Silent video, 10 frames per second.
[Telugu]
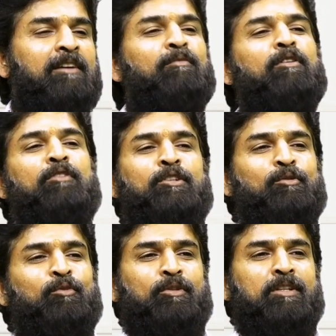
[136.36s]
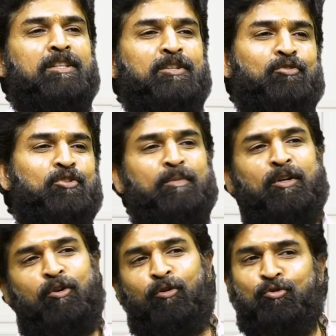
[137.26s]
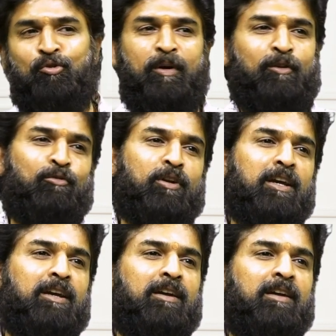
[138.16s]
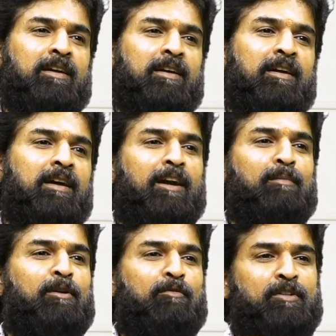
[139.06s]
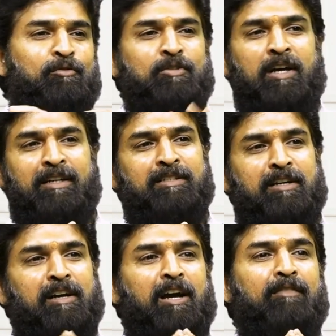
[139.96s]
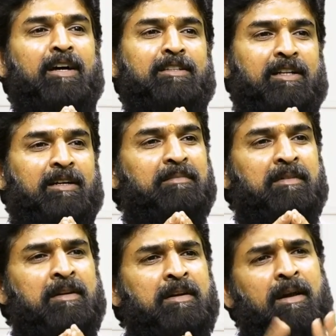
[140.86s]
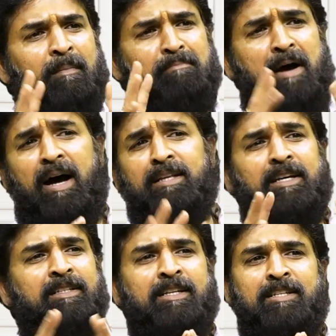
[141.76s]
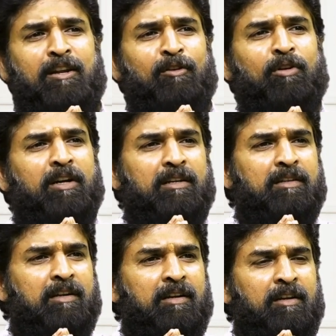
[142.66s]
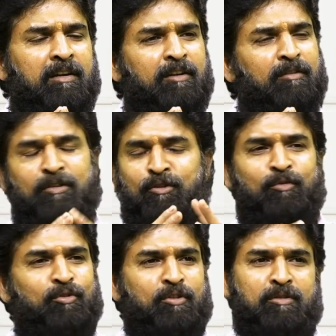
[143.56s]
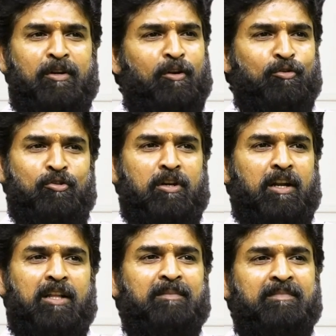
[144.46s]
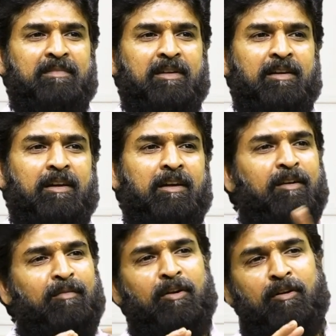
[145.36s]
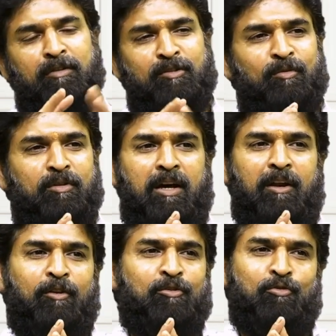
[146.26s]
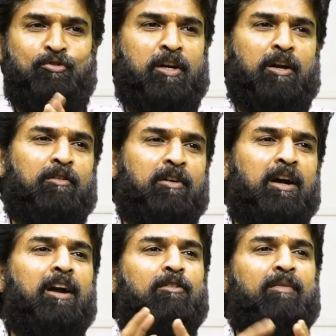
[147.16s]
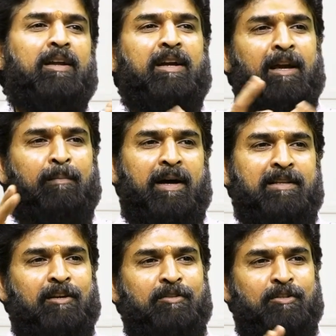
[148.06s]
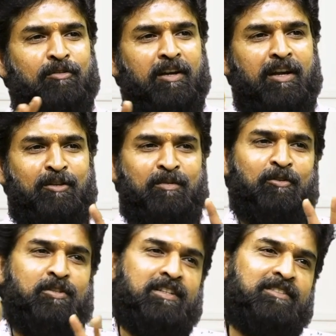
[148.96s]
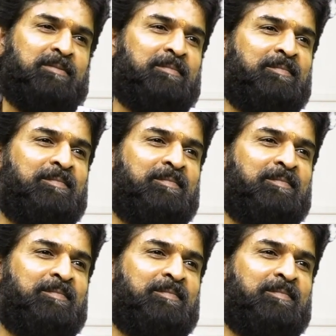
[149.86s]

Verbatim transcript: మీరు విష్ణుమూర్తిని తీసుకొచ్చి మీ ఇంట్లో కూర్చోబెట్టుకుంటే అంటే మీరు విష్ణు సహస్రనామార్చన బాగా చేసేసారు అనుకోండి విష్ణుమూర్తి వచ్చి మీ ఇంట్లో కూర్చుంటాడు కదా మీ ఇంట్లో విష్ణుమూర్తి ఆల్రెడీ వచ్చి కూర్చున్నాడు అనుకోండి ఆటోమేటిక్గా ఆయన పాదసేవ చేసుకోవడానికి లక్ష్మీదేవి వచ్చేస్తుంది